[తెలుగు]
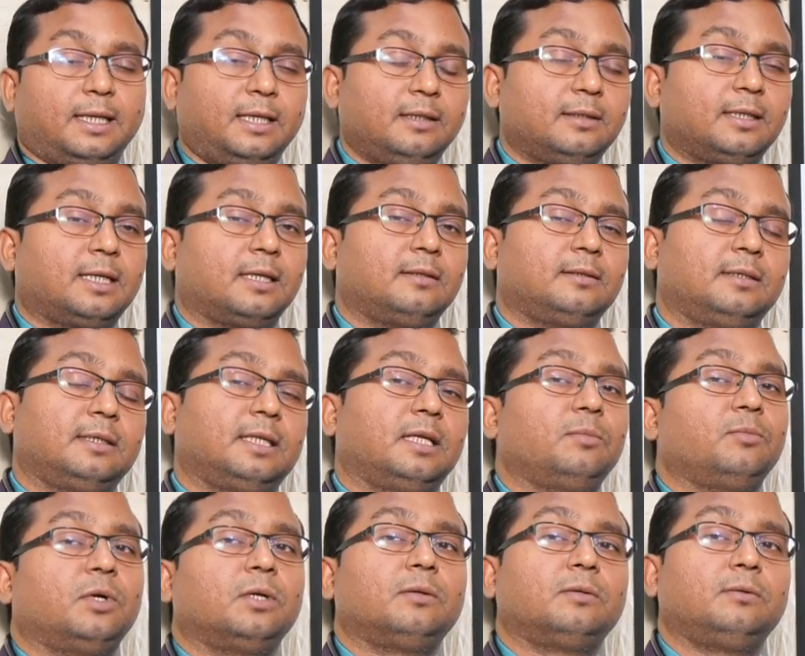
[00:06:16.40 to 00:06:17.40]
నైట్ కరెక్ట్
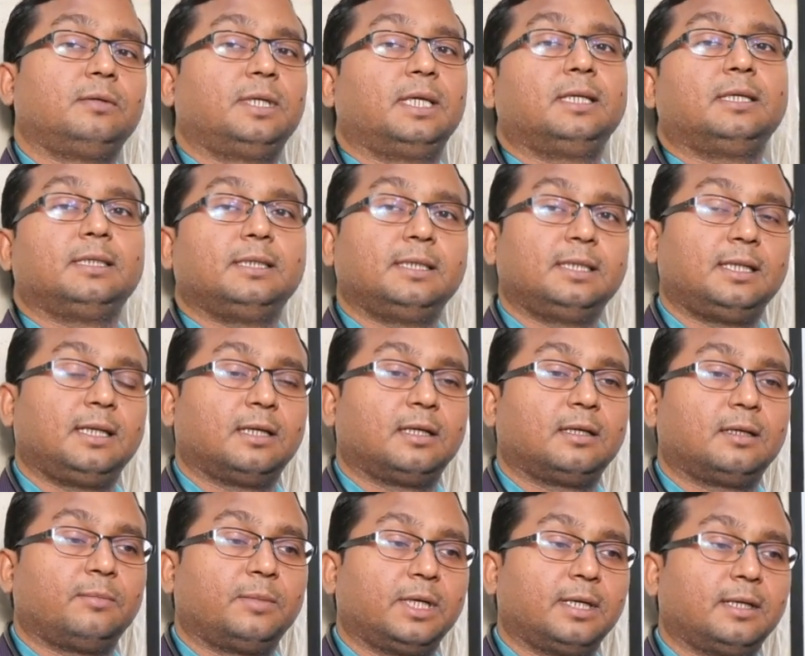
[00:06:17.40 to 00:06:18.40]
టైం పండుకుంటే ఈ
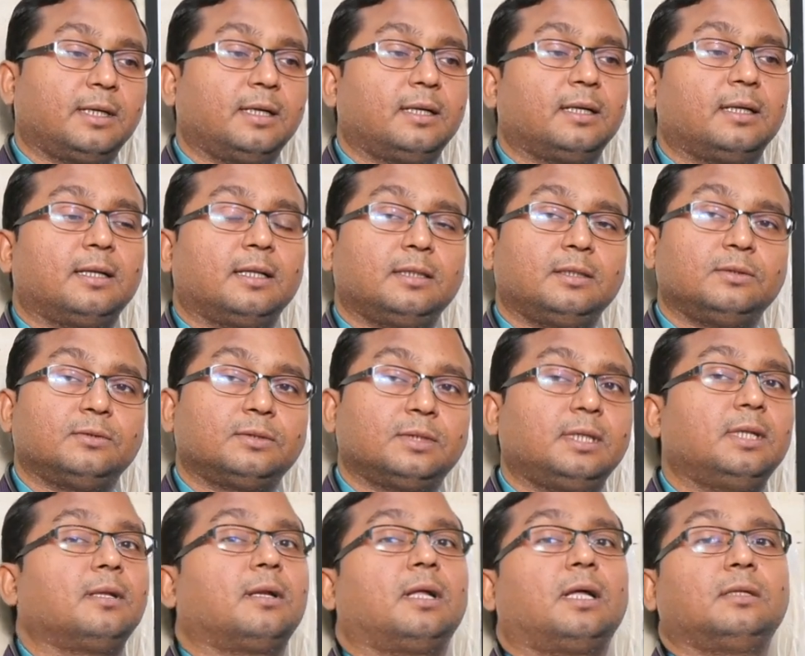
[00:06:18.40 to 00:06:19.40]
మైగ్రేన్ అనేది
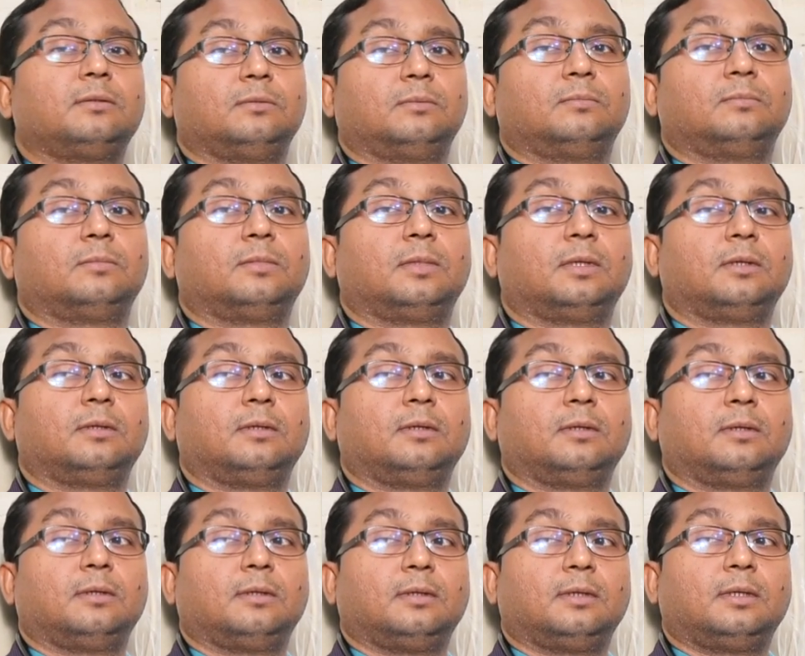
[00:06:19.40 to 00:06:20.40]
యూజువలీ రాదు
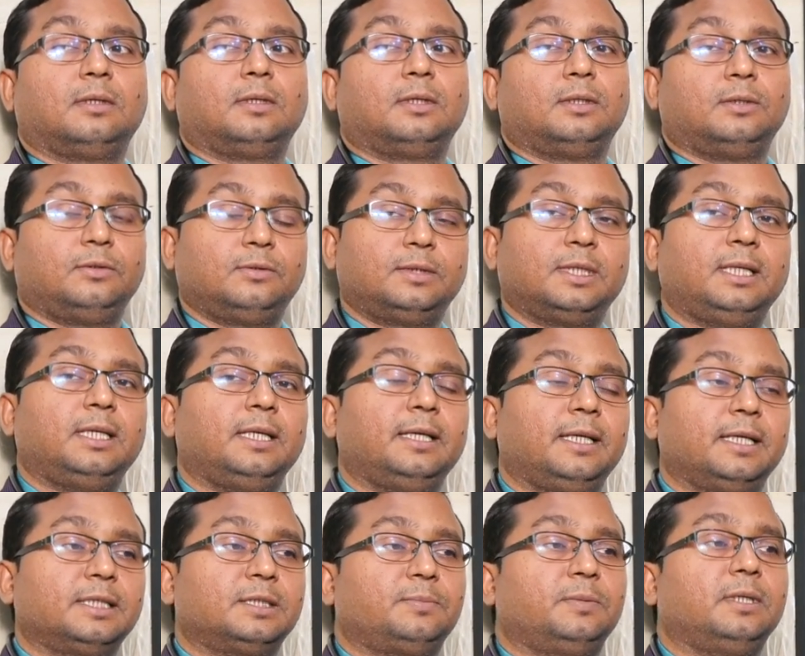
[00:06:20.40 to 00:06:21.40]
యూజువలీ
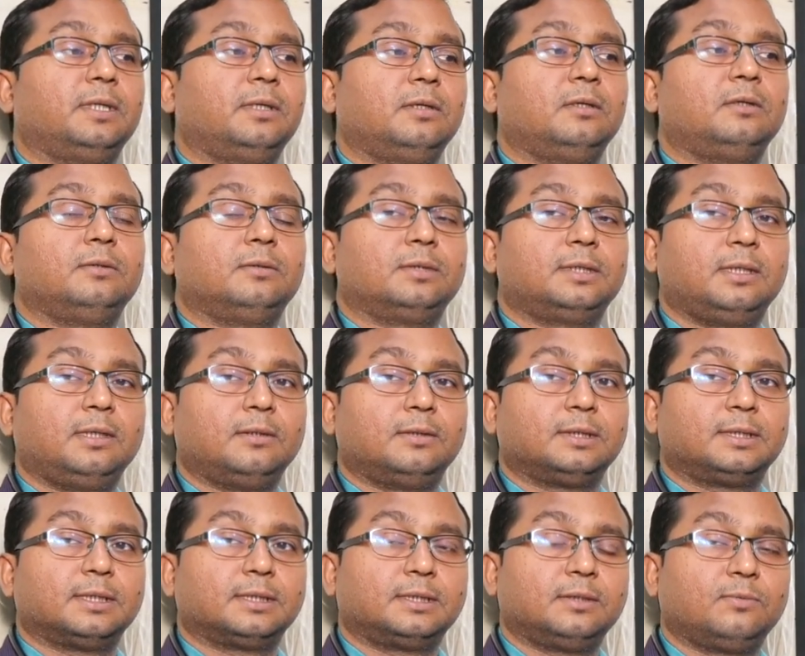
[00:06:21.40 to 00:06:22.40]
ఏజ్ పీరియడ్ యూజువలీ
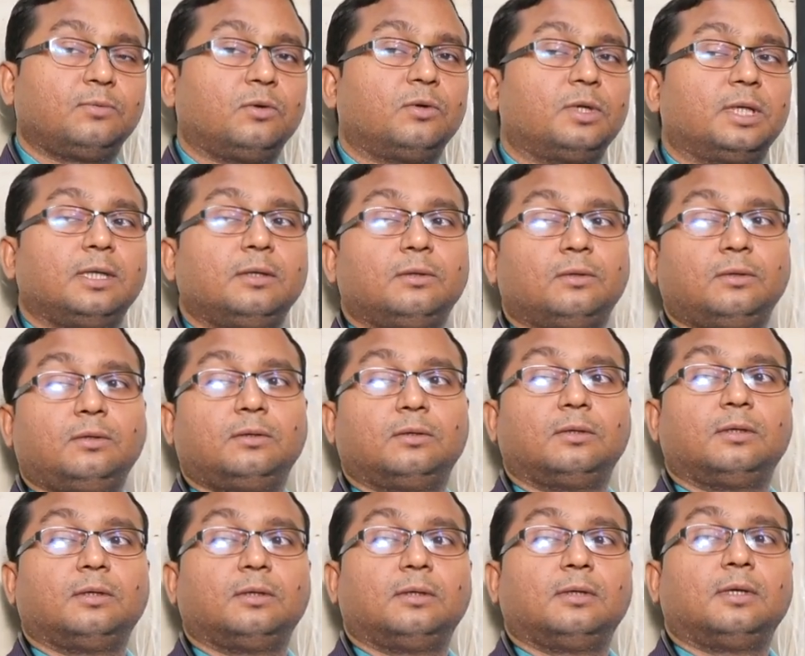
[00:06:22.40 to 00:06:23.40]
వచ్చేసి ఫోర్టీన్ టు
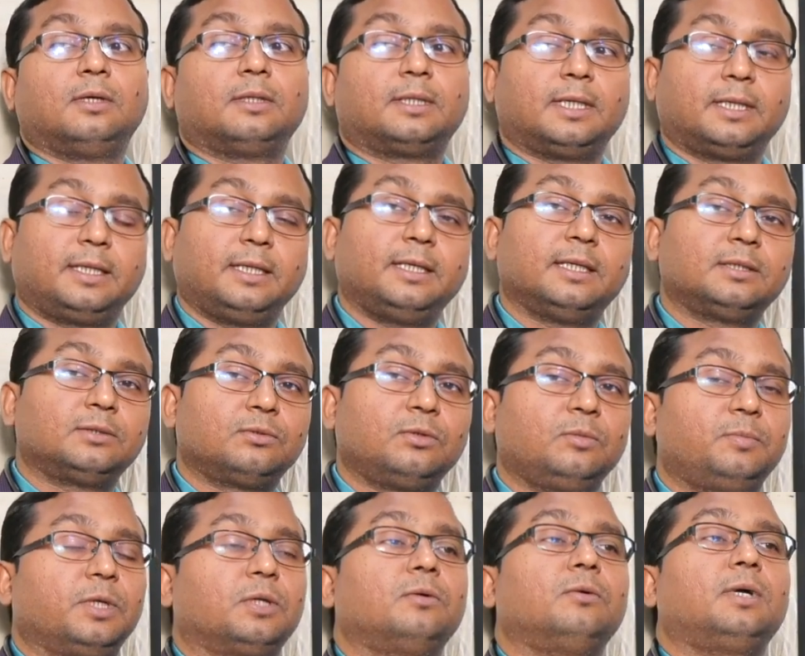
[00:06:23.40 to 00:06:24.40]
థర్టీ ఏజ్
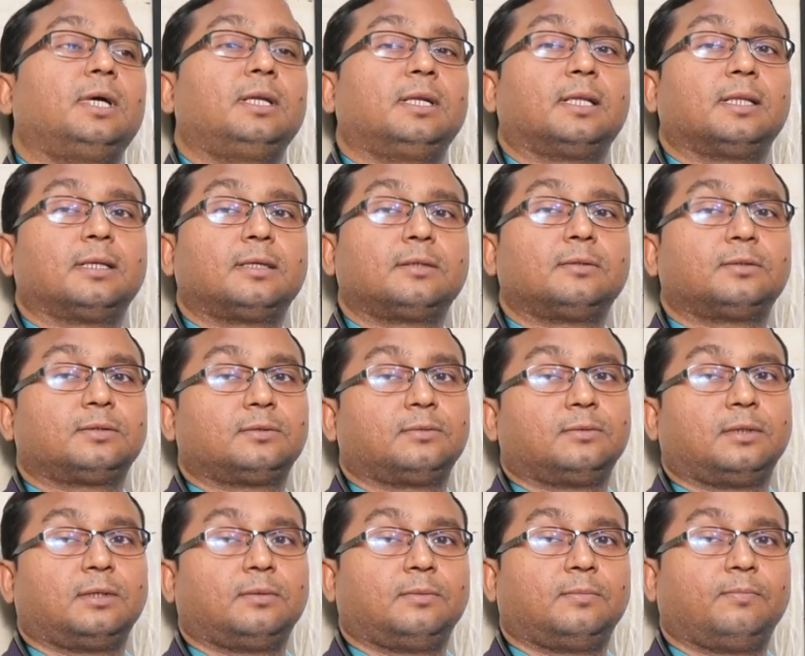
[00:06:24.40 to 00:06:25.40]
గ్రూప్ ఎక్కువ నా దగ్గరికి
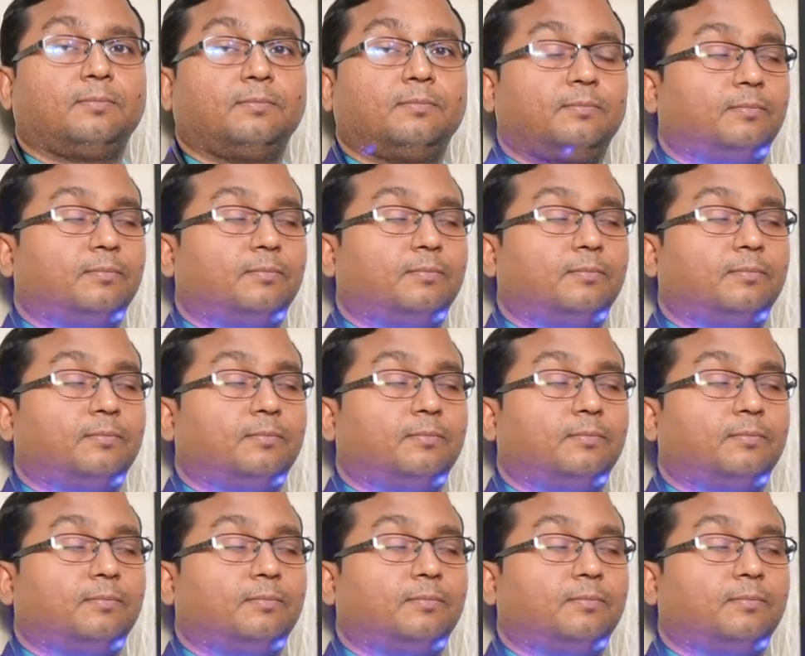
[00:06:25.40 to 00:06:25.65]
వస్తున్నారు